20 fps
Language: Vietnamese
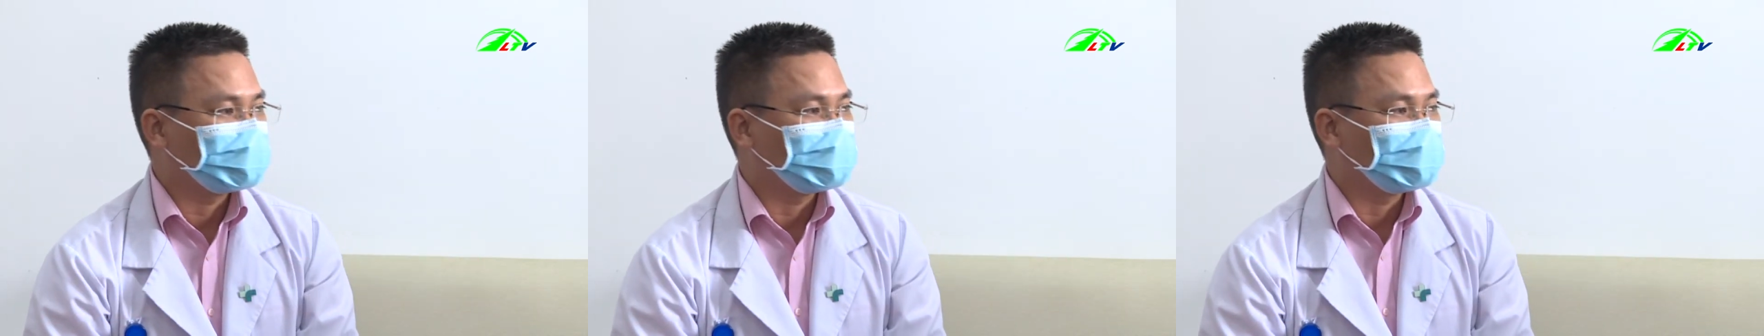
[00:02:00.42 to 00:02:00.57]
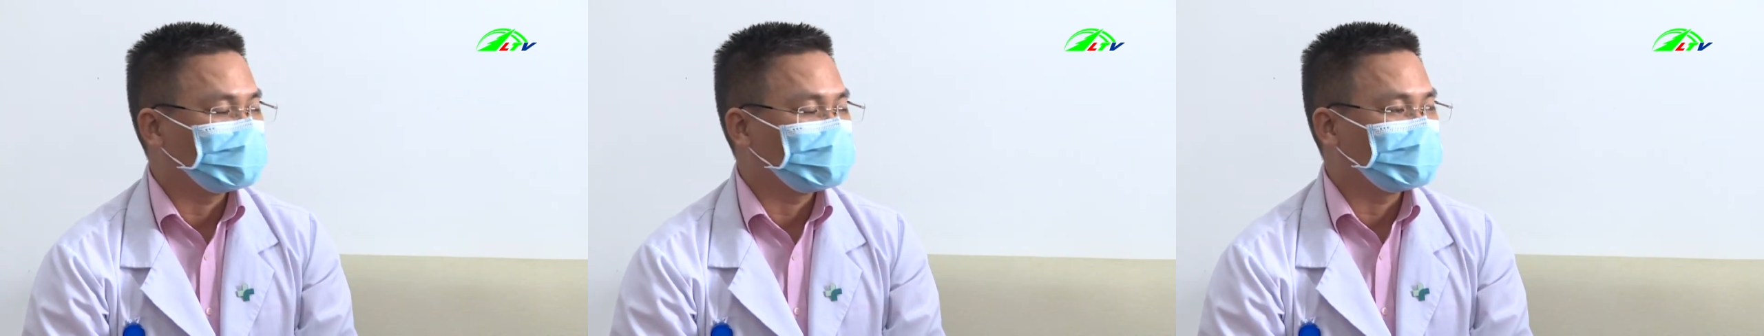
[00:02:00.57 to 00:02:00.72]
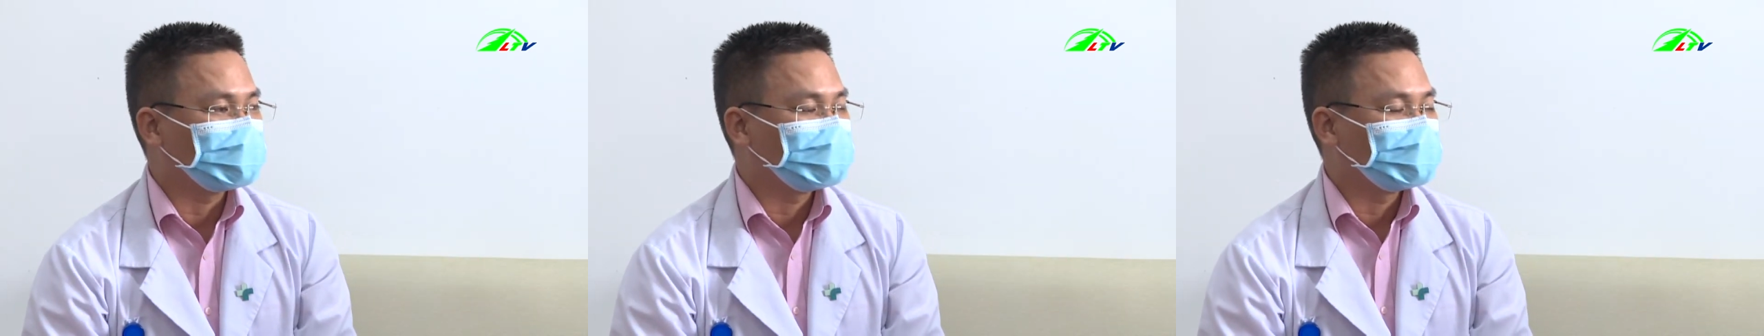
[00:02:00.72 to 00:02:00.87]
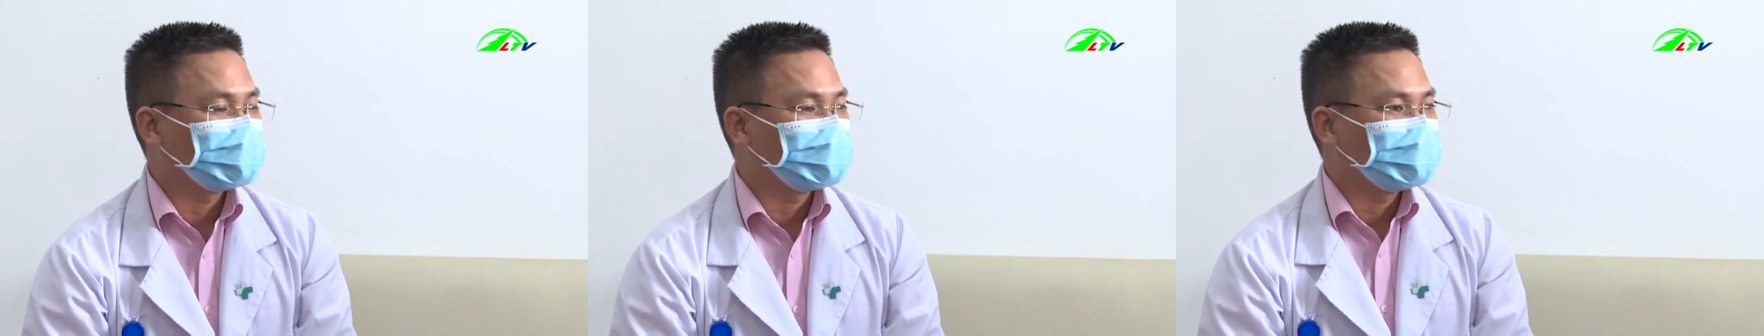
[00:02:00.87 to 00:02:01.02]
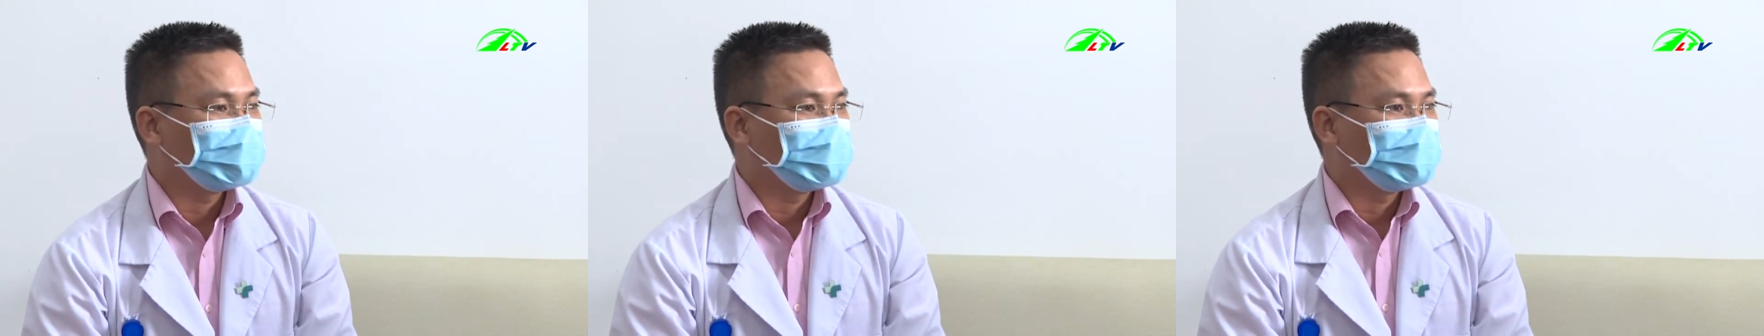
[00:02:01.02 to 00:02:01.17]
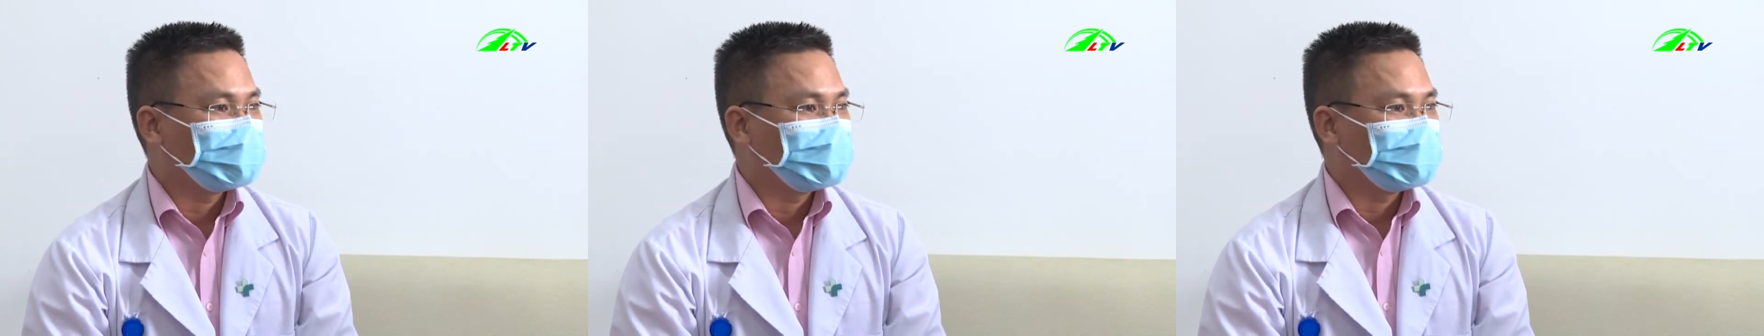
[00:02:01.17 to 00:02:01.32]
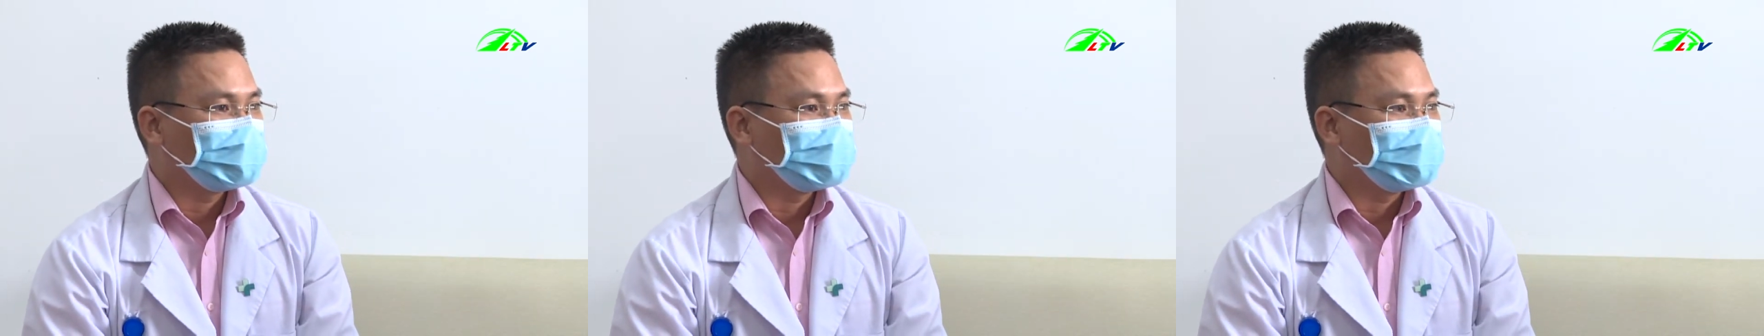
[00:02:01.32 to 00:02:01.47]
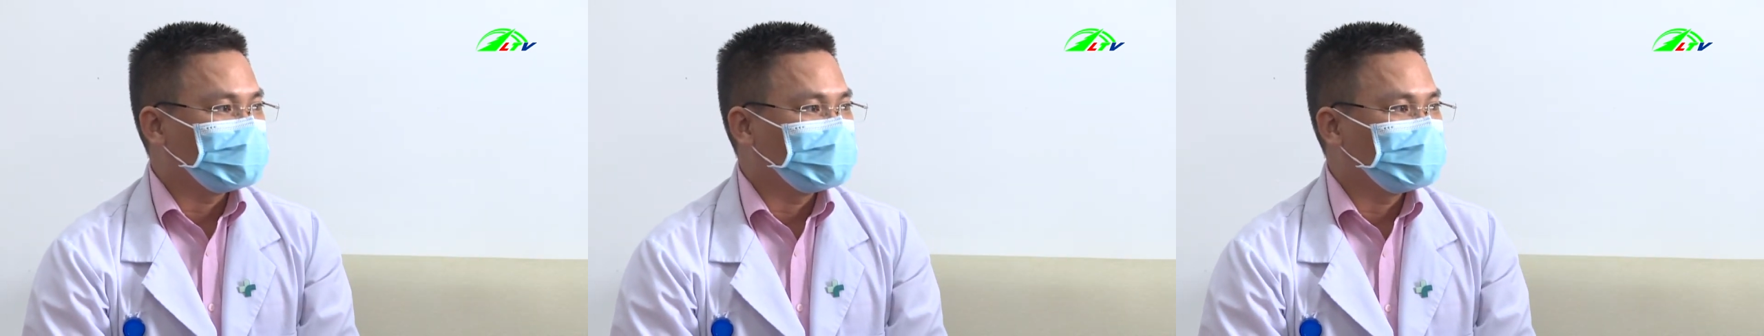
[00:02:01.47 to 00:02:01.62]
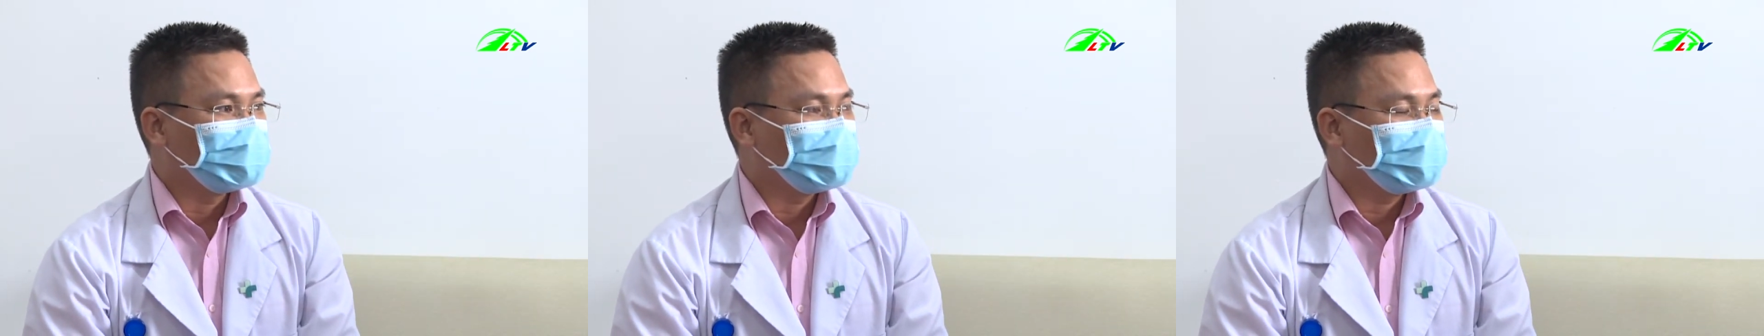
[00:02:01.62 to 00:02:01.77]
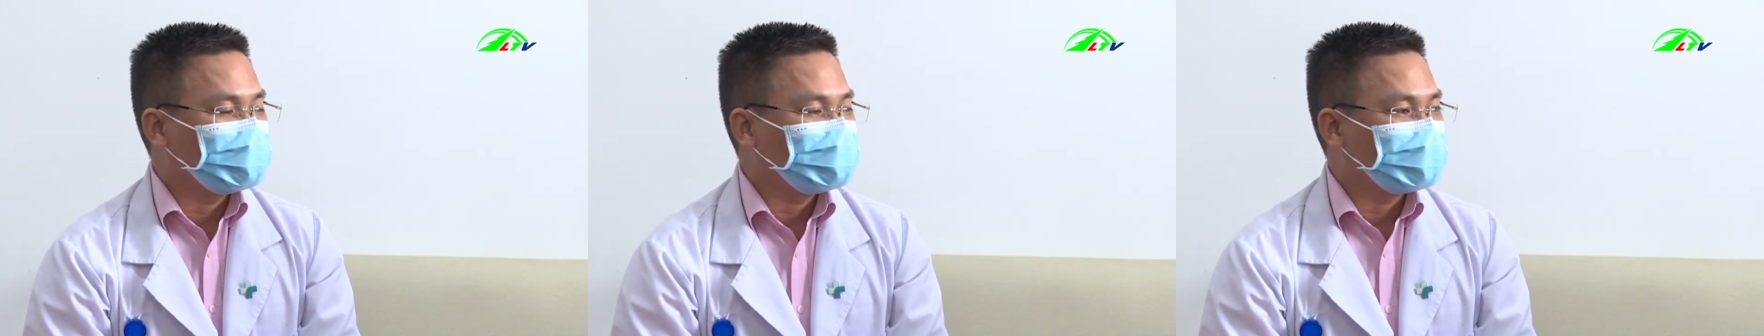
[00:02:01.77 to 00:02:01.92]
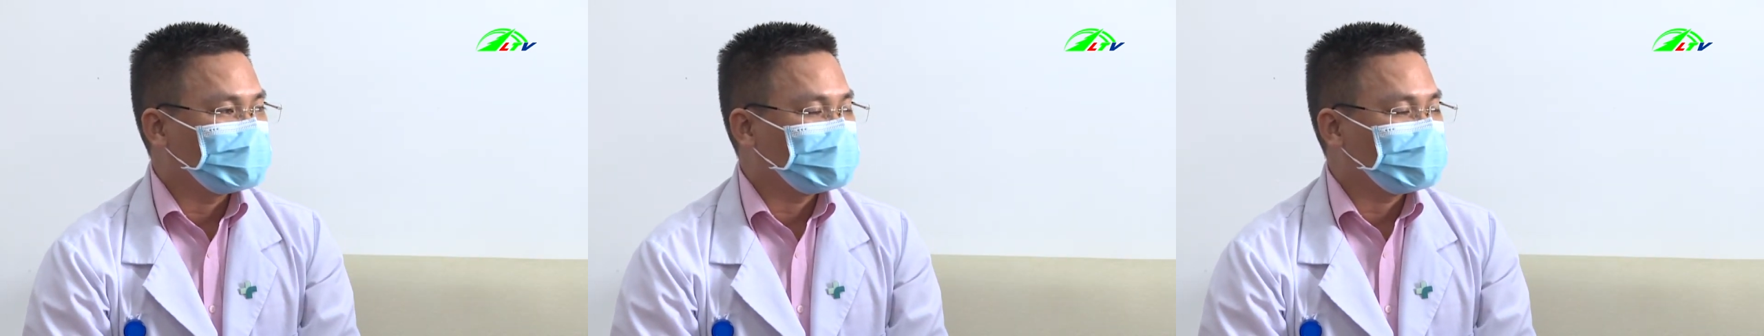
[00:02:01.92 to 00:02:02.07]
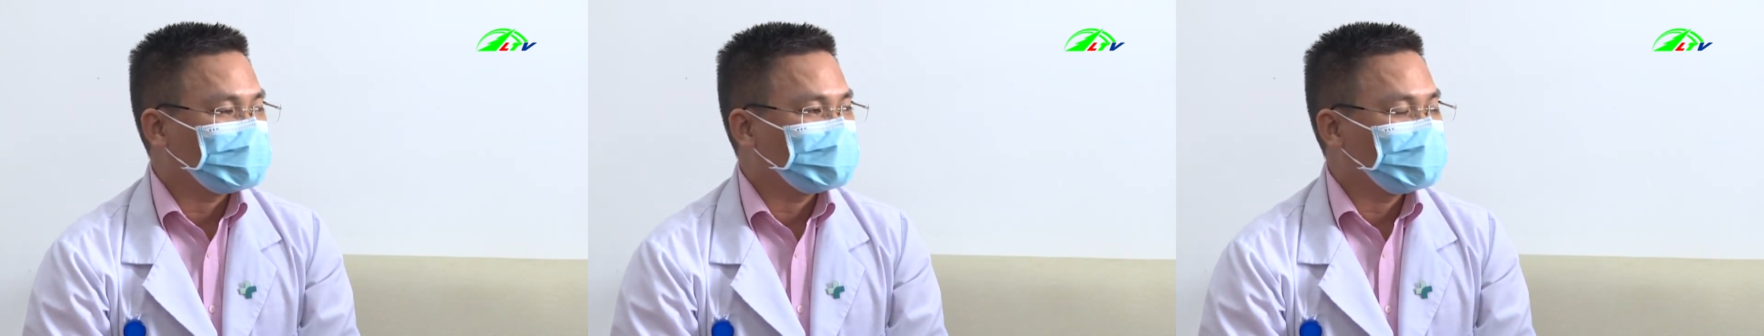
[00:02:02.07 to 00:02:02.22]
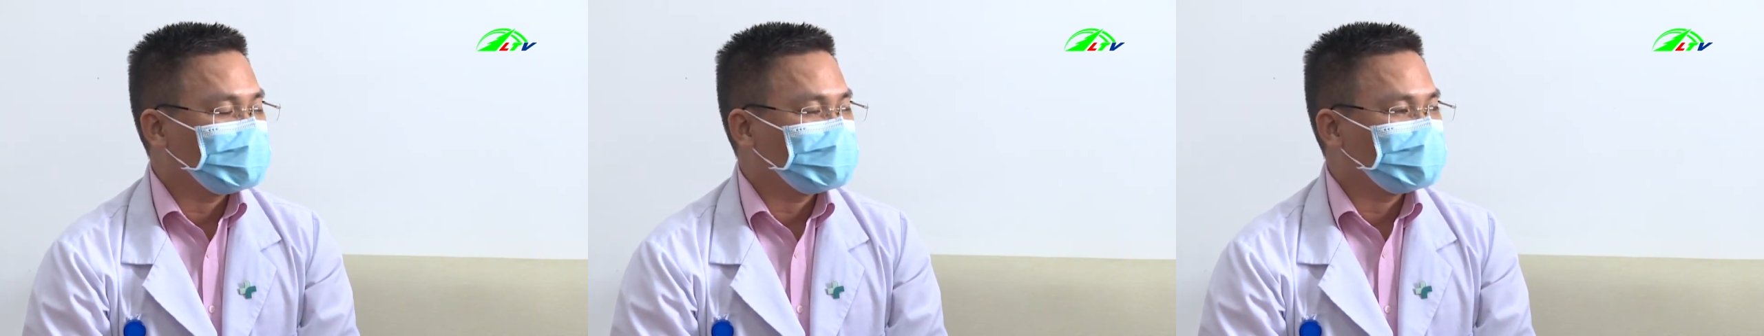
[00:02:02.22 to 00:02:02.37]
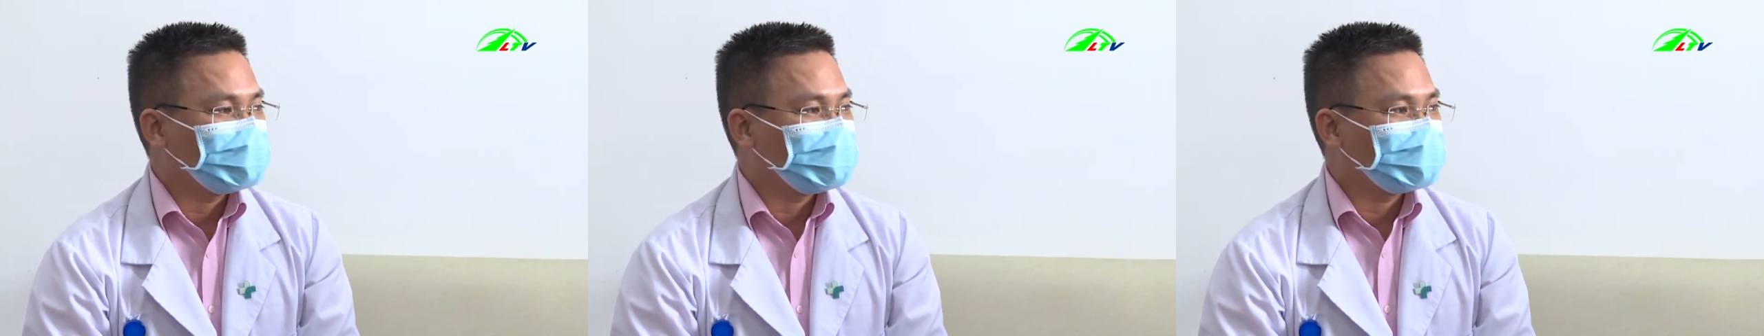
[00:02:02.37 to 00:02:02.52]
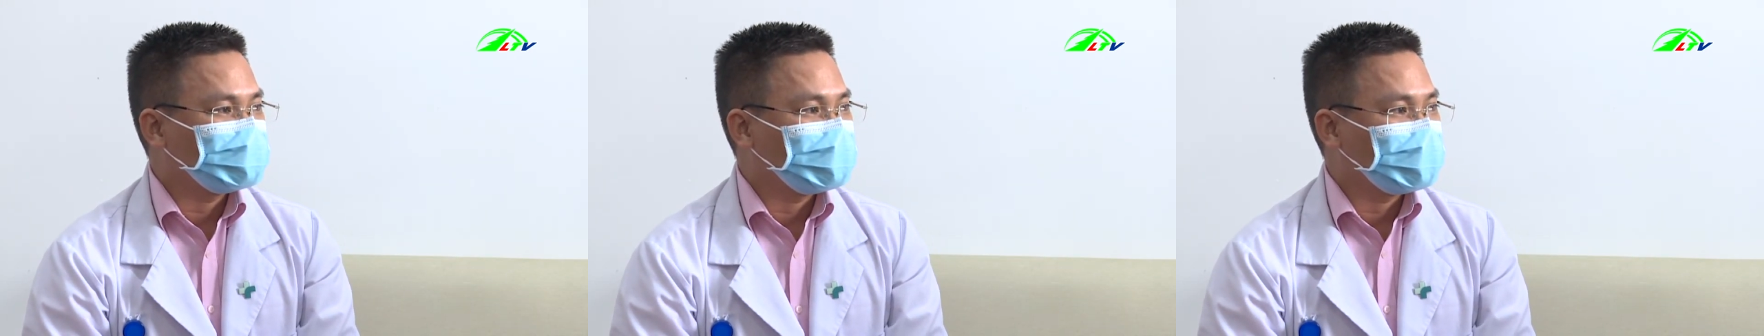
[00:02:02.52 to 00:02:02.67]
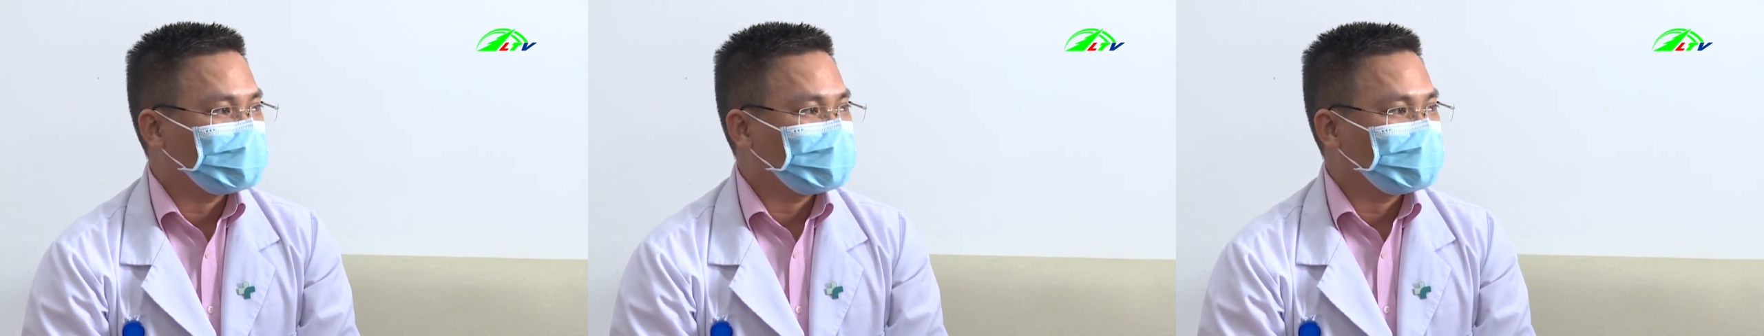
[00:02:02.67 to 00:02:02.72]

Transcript: thì đối với việc chăm sóc cho em